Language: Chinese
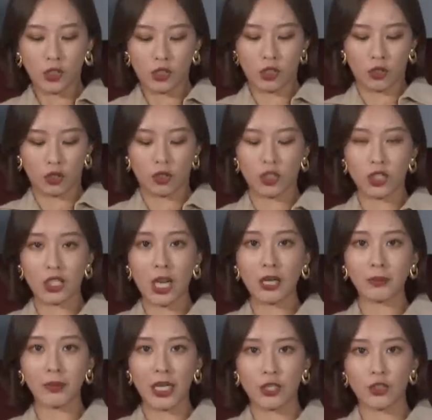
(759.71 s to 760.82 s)
整个
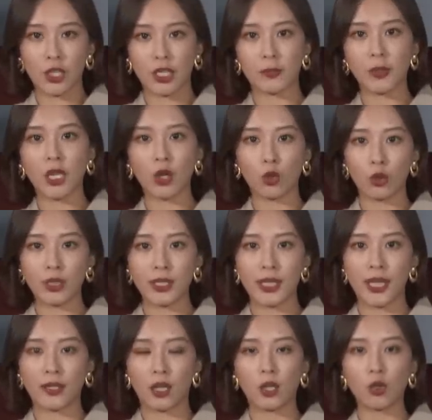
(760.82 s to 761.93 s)
上面这一片会
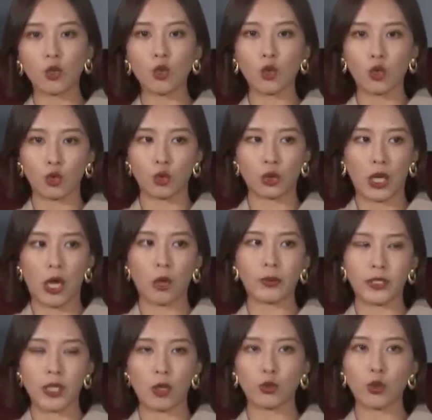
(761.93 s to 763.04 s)
显得很鼓，然后
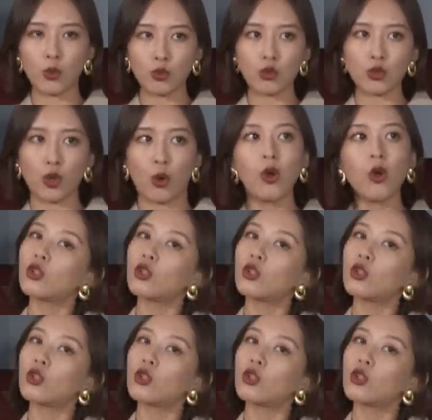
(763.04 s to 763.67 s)
比较臃肿。